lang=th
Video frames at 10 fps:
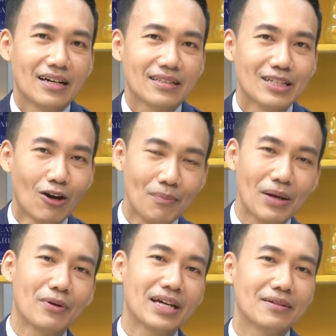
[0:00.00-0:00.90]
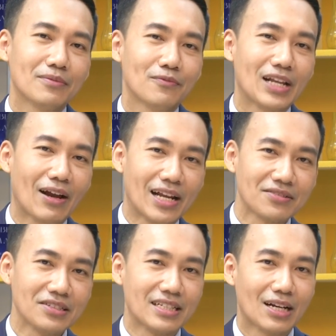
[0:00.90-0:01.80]
ถ้าย้อนไปว่าเวลาอ่านหนั
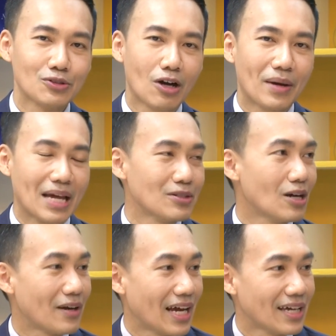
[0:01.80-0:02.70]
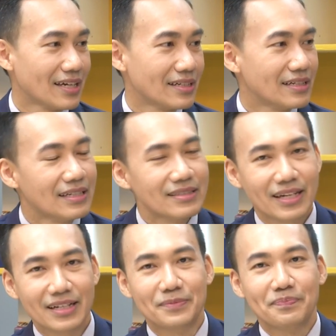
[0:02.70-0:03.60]
งสือเนี่ยเราชอบอะไรไม่ชอบอะไรรเช่น